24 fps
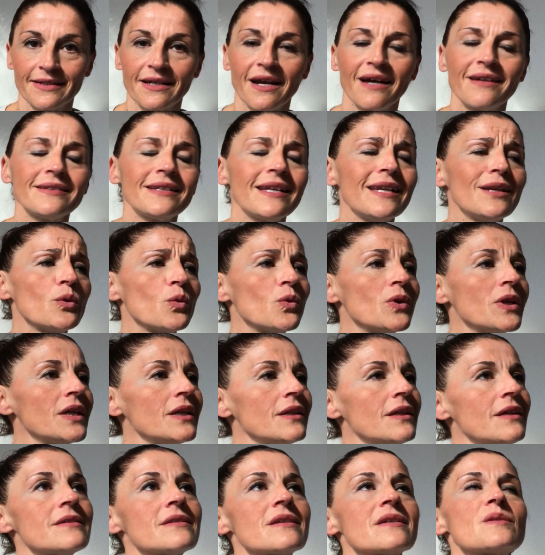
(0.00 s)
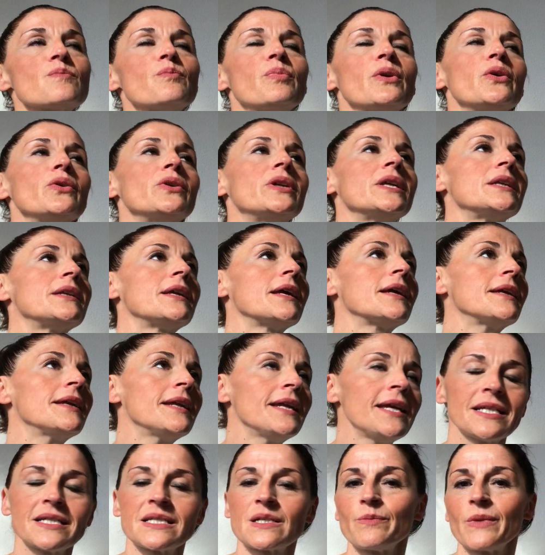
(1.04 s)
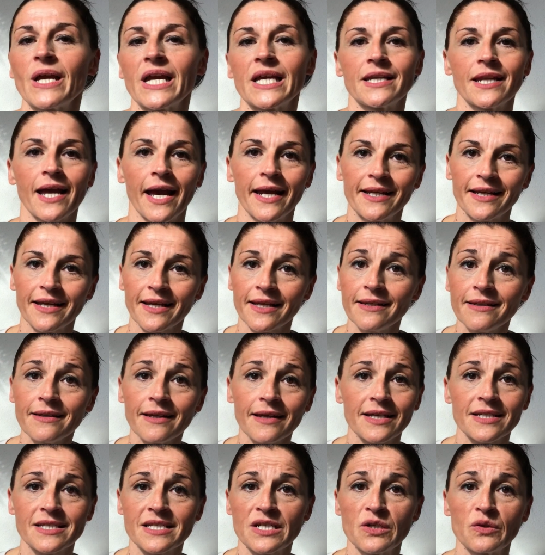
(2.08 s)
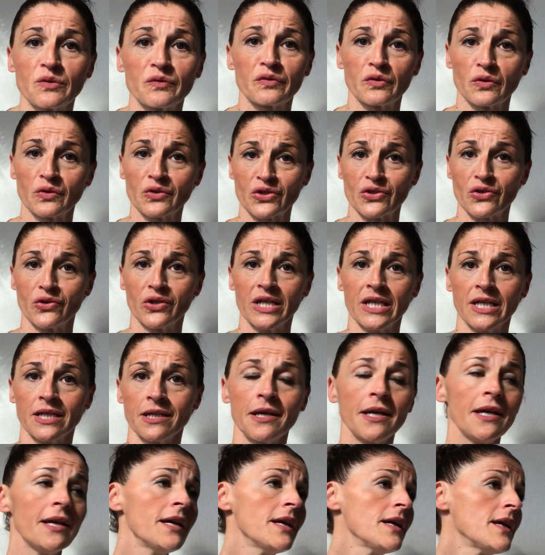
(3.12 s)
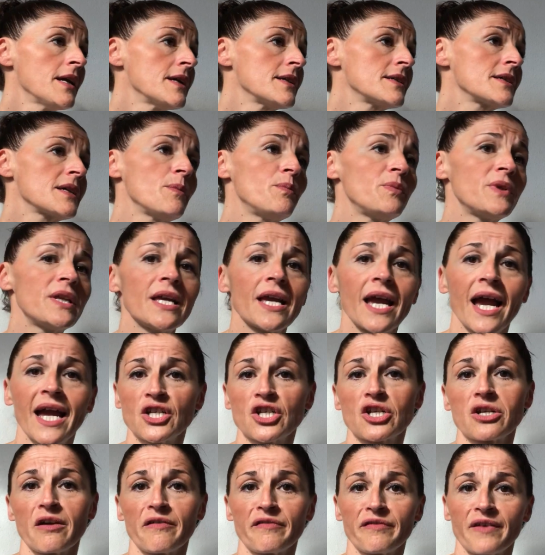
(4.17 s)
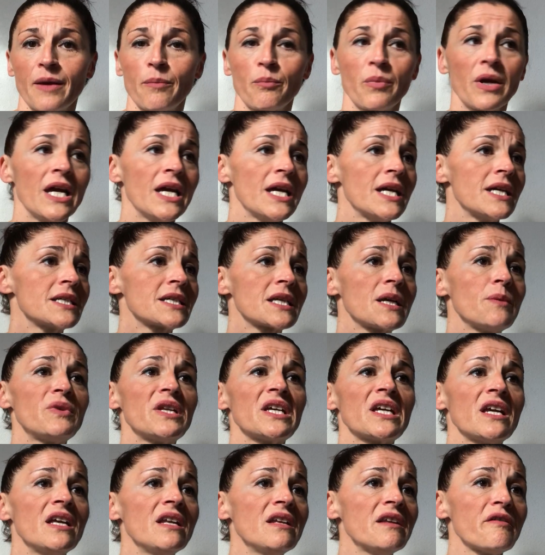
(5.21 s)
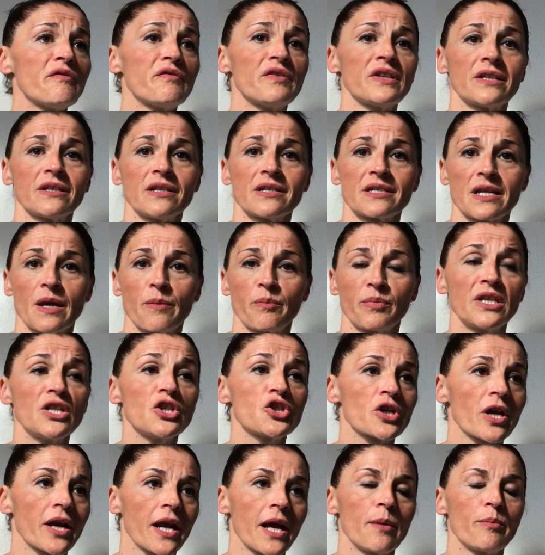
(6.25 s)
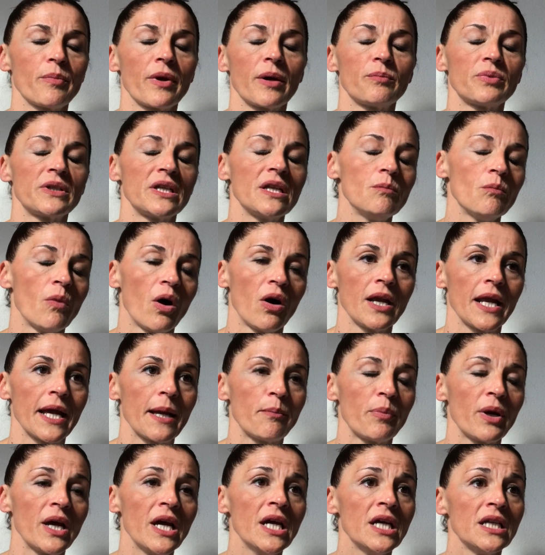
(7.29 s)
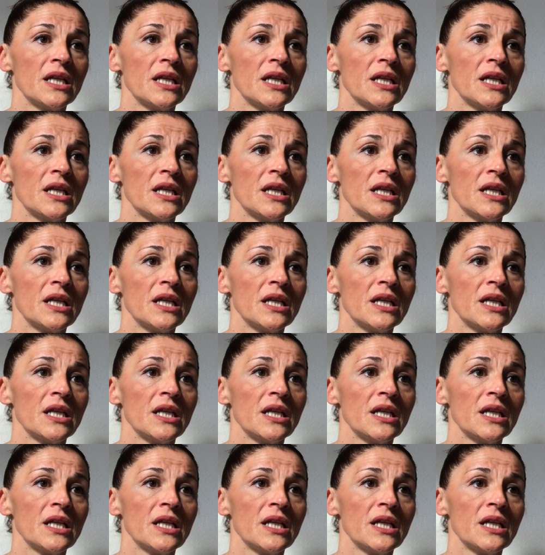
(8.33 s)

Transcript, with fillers: Kann denn ohne dieses blöde Ding nichts mehr in einer Kindererziehung funktionieren? Es gibt die Einschlaf-App, es gibt die Kinderfitness-App, die Schreib-App, die Mal-App,